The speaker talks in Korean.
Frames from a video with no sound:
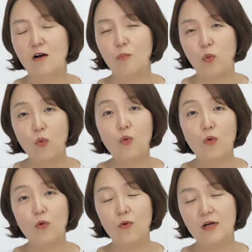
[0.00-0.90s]

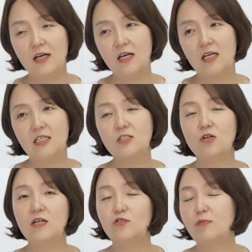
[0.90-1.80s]
보고
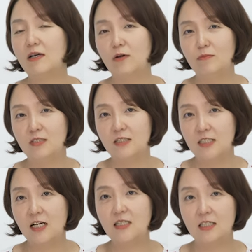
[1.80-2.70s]
인정할 수밖에 없는
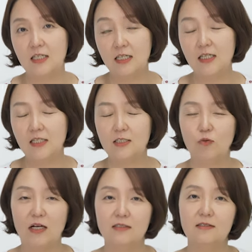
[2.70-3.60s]
시간들이 이제
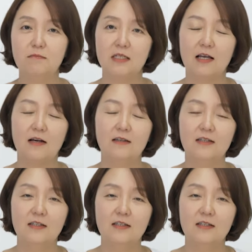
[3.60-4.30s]
왔습니다.